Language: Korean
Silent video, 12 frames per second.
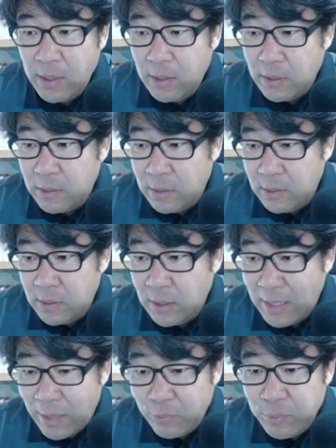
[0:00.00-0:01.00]
이거는 이게
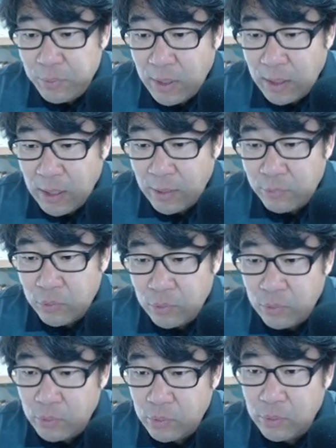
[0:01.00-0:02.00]
나무입니다.
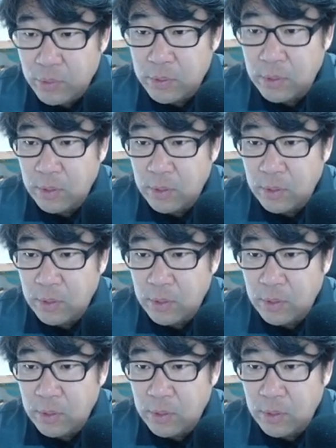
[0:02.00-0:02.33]
그래서